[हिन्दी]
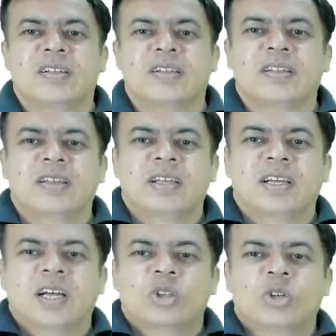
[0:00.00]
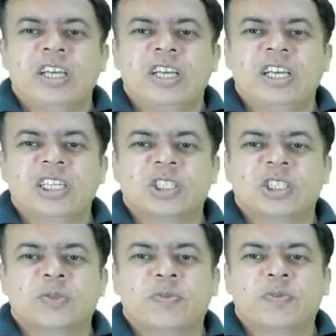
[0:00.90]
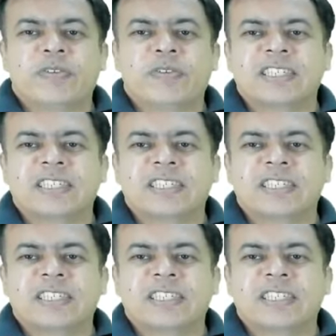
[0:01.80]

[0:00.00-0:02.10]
तो इस 56 में से